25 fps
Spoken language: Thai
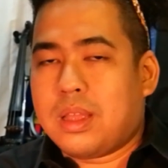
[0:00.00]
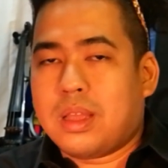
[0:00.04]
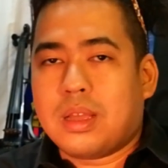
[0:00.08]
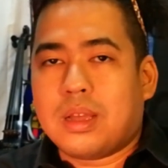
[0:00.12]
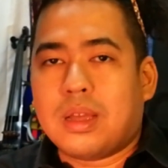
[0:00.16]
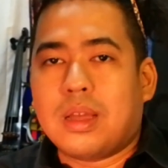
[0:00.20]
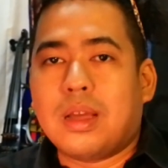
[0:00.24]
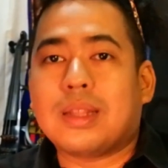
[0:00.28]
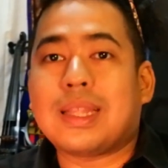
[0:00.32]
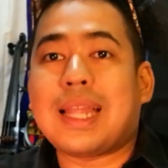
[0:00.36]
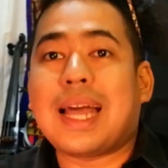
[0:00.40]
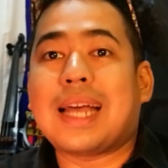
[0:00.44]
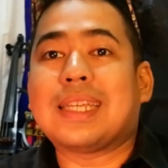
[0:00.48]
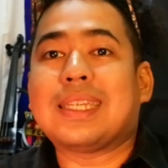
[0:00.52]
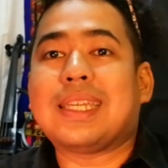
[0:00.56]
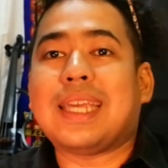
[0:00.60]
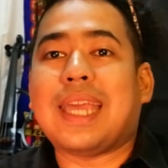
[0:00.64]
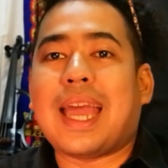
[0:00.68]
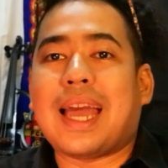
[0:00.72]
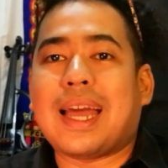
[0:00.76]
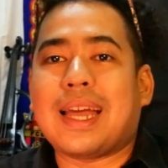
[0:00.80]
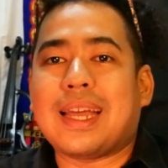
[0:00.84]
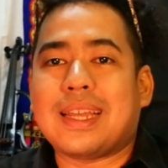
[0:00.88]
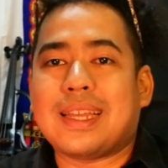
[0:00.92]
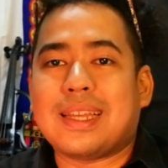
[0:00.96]
เครื่องตั้งเสีย
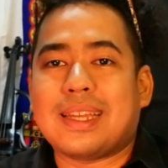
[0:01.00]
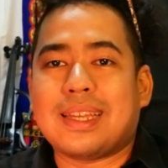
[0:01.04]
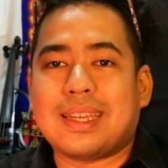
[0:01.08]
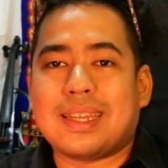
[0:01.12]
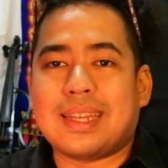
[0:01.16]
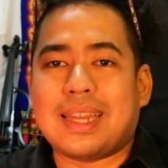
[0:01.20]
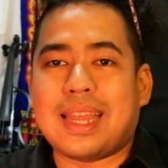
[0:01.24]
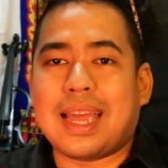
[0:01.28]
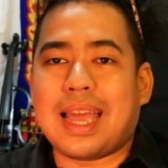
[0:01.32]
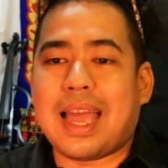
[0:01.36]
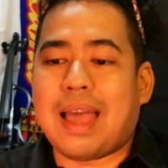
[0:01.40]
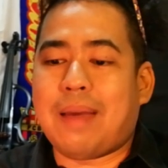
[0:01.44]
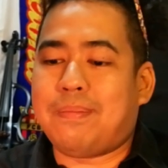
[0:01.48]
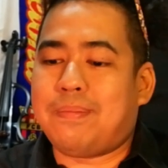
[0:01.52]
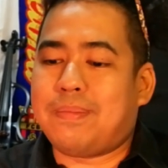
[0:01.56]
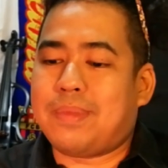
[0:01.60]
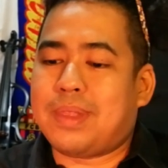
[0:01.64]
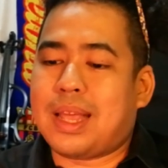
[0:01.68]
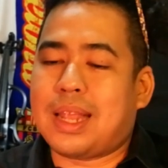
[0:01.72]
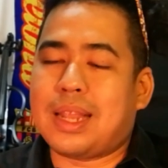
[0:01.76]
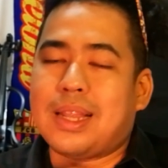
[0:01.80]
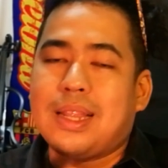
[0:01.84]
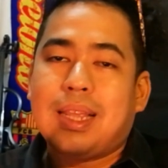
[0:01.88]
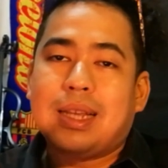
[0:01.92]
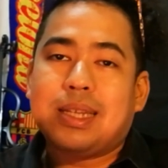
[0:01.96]
งนะครับ
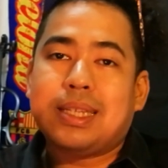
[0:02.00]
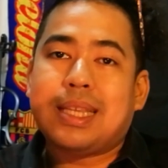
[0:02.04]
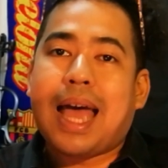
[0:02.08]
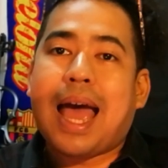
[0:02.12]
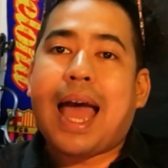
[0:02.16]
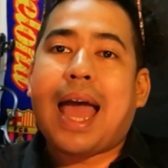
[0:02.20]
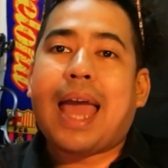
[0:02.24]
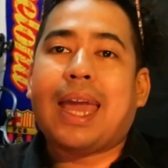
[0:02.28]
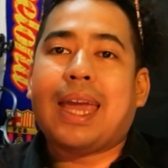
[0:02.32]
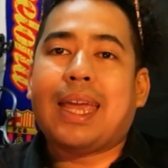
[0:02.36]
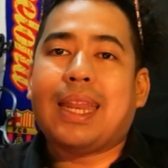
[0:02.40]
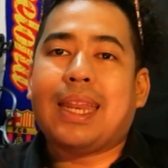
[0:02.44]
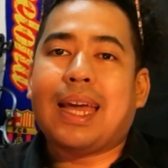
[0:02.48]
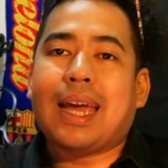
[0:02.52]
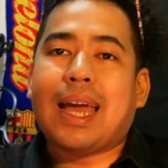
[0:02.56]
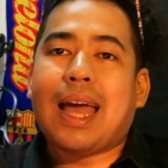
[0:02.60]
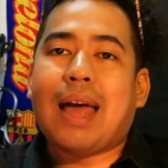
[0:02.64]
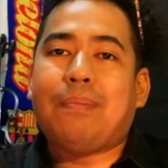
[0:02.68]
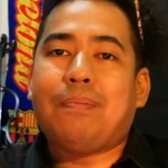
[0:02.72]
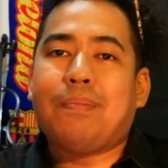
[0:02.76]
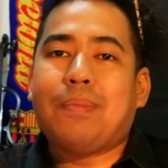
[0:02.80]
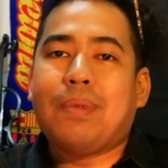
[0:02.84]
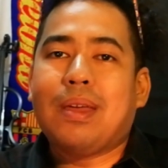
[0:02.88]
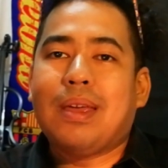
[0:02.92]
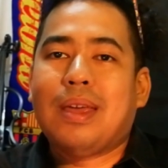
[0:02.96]
ตั้งสายนะครับ
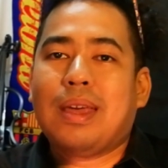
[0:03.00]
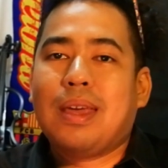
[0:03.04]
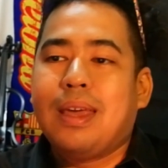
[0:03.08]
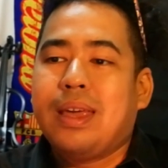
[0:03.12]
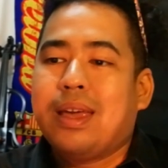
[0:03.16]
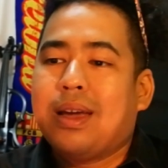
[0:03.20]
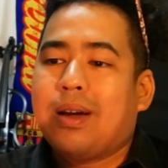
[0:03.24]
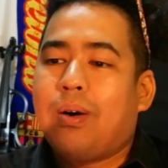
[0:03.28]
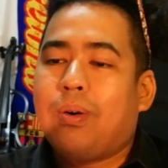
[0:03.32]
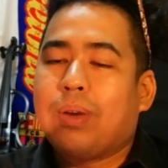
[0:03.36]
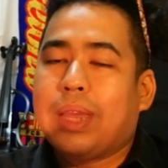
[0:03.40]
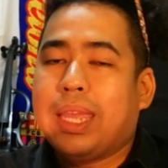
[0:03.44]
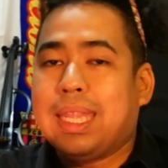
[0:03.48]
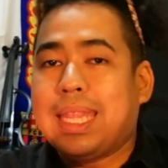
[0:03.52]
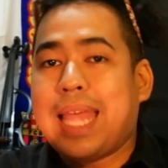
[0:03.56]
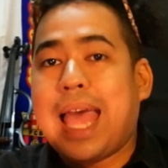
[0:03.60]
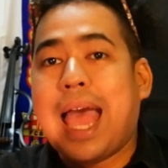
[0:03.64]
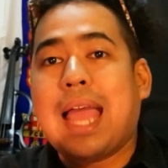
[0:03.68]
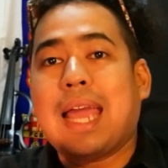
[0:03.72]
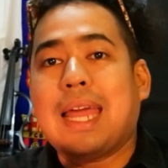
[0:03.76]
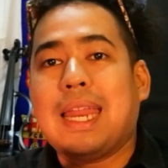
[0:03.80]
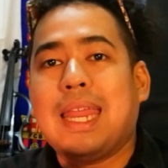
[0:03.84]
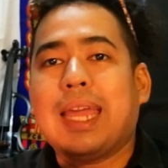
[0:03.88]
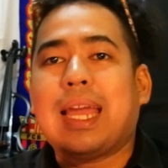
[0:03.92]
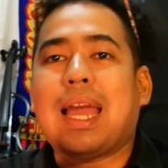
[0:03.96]
ของกีตาร์
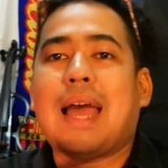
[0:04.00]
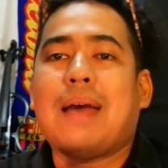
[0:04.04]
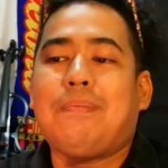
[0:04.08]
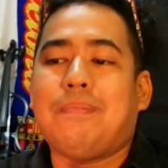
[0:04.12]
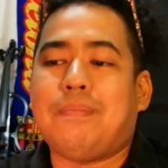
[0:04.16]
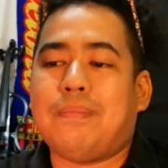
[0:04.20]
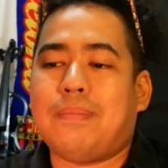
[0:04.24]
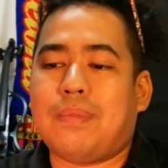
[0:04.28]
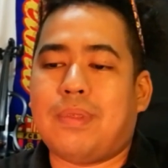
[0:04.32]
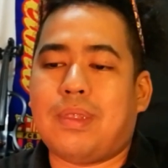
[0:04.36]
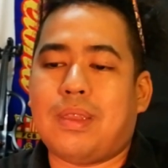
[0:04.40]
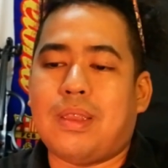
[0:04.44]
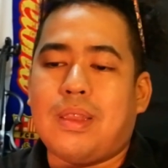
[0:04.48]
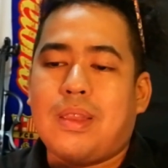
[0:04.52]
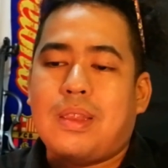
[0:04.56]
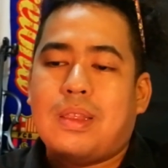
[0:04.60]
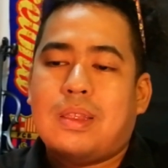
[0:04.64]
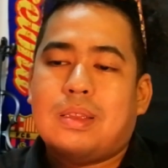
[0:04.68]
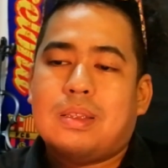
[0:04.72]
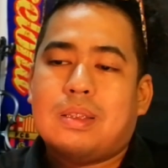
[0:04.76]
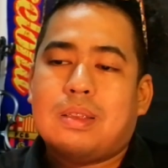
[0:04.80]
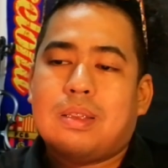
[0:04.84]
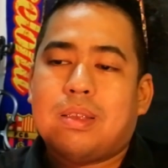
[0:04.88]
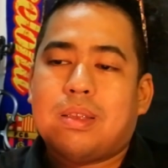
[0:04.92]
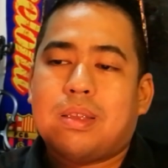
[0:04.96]
ก็ได้ครับ
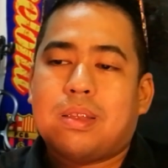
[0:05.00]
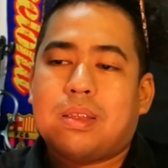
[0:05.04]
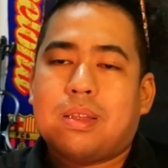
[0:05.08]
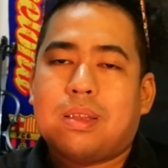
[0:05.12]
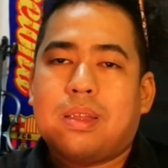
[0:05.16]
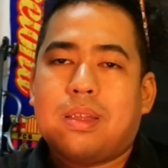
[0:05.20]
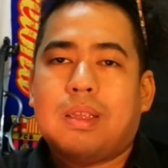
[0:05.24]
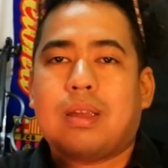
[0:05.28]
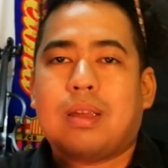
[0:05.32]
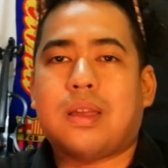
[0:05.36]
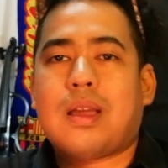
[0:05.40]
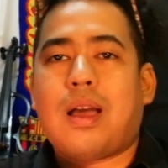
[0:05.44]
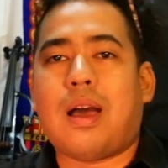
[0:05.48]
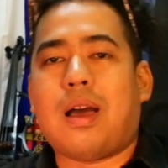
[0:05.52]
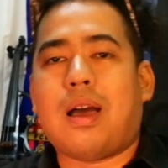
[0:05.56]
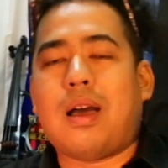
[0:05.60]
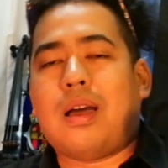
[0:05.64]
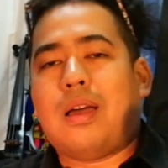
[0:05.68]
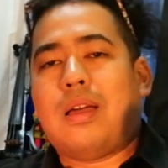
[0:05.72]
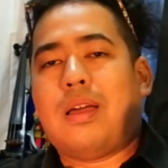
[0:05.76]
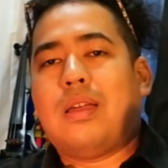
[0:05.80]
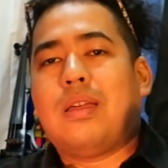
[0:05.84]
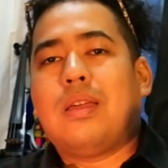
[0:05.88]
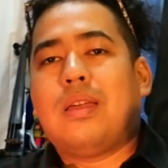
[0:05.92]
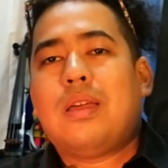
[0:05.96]
ก็
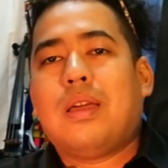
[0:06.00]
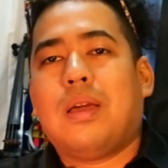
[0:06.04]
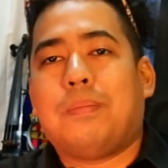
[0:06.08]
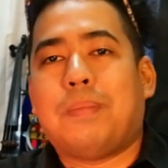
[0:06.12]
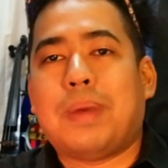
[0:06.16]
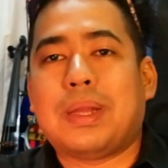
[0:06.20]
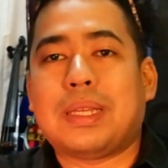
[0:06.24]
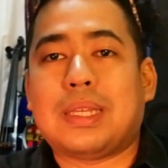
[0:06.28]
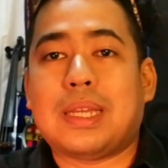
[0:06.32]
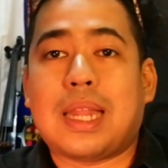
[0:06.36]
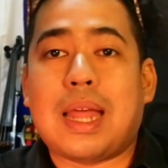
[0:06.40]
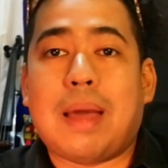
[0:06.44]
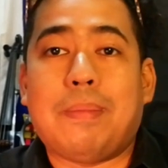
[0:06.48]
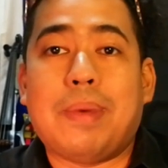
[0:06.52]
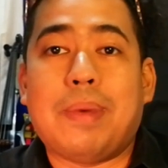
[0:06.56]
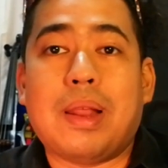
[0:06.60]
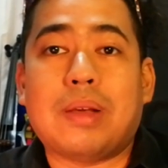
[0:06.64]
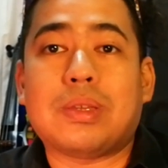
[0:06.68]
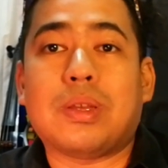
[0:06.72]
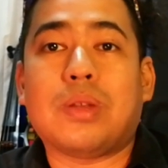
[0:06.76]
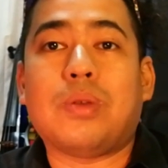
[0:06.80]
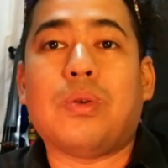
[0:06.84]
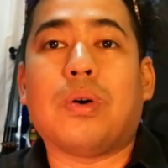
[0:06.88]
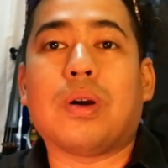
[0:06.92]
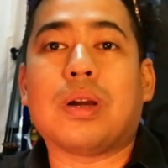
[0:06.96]
มันจะทำให้เรา
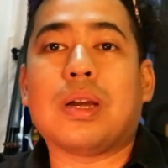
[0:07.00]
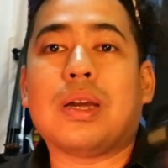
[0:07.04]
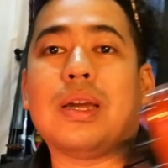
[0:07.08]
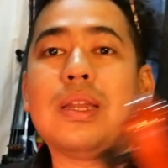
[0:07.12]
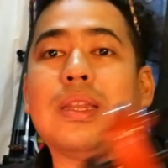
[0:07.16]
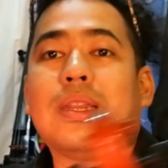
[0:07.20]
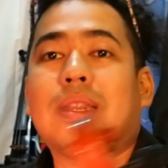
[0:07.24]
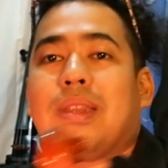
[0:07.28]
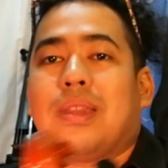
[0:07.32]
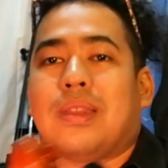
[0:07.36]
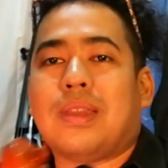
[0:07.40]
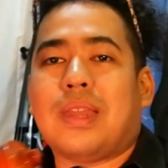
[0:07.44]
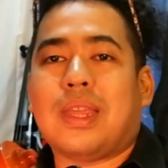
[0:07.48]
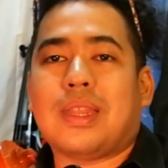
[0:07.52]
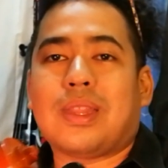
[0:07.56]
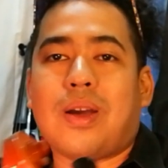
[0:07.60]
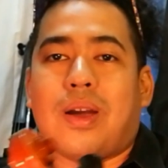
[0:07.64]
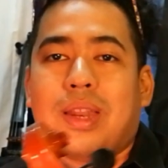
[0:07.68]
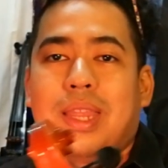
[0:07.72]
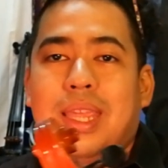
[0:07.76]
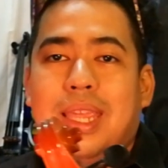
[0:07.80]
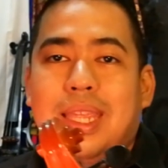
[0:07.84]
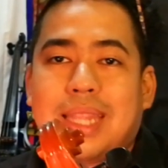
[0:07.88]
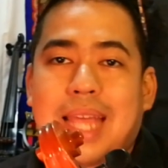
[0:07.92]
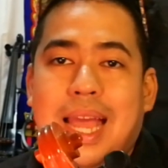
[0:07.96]
สะดวกขึ้นในตอน
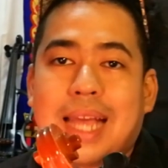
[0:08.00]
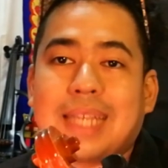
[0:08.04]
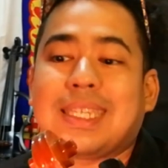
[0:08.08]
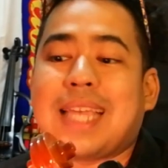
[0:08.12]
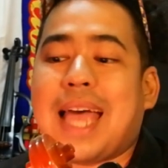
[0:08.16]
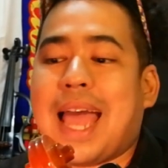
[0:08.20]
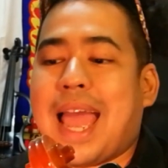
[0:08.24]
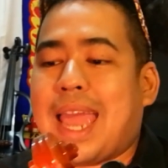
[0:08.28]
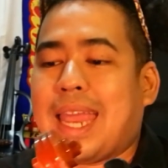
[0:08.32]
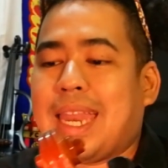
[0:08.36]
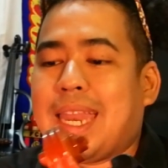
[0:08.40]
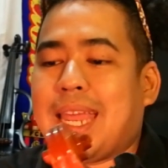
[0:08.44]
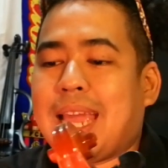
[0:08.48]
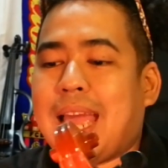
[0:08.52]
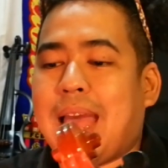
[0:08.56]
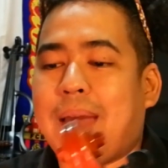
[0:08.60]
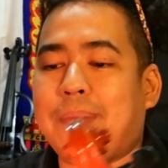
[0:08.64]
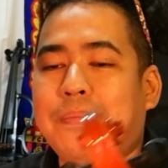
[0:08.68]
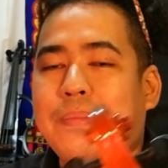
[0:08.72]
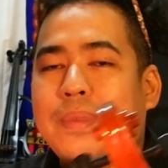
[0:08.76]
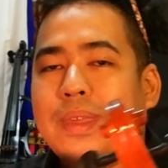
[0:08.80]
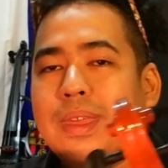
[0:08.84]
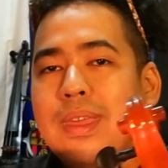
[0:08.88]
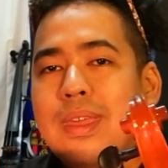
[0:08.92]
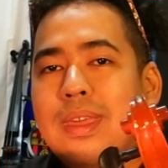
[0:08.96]
ที่ตั้งสายนะครับ
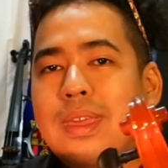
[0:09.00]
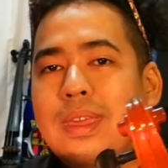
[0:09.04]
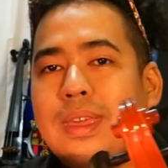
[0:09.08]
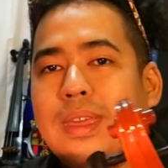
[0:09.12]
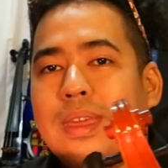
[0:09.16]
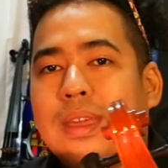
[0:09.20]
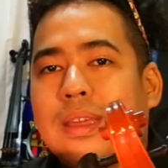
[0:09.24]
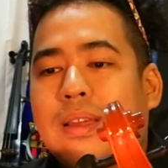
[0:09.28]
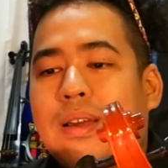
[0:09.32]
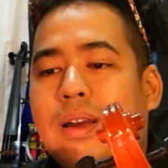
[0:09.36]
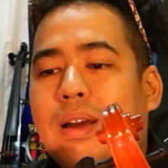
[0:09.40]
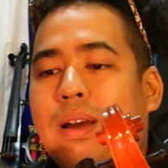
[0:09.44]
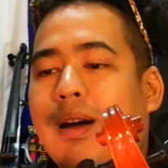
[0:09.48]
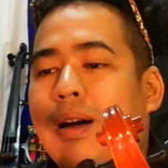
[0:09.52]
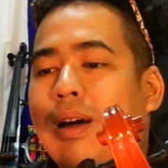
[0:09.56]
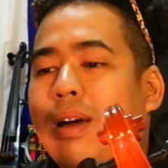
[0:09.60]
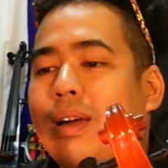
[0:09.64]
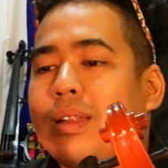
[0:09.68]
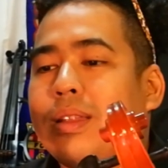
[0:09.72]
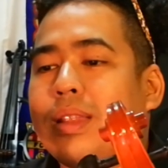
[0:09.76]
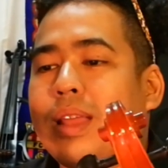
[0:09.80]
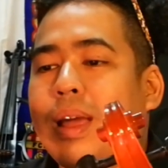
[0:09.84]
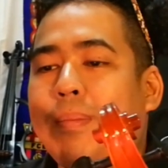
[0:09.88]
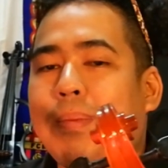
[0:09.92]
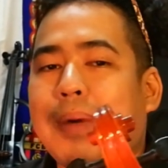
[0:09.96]
ก็
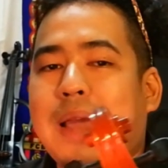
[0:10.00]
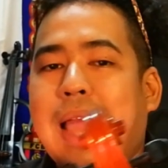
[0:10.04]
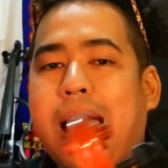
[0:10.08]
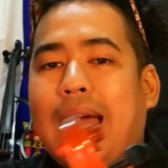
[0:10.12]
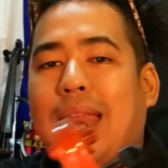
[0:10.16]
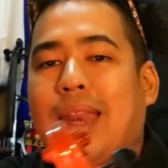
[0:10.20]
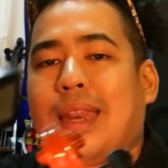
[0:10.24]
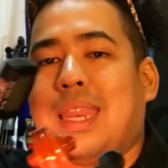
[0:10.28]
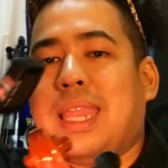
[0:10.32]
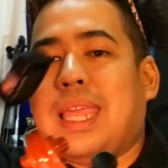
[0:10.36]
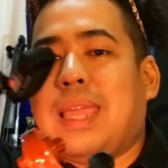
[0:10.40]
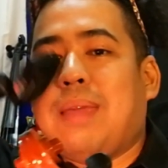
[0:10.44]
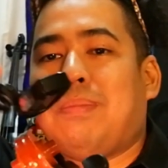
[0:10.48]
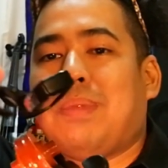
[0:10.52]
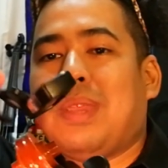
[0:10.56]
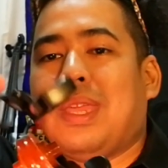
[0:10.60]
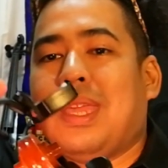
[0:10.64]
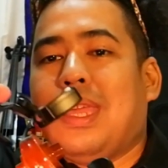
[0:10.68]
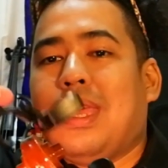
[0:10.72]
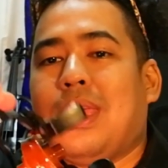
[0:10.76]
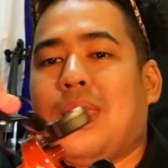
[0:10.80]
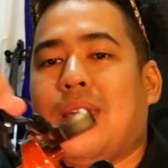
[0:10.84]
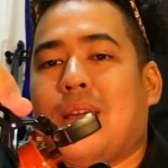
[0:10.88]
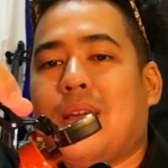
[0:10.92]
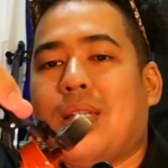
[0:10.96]
ทำการหนีบที่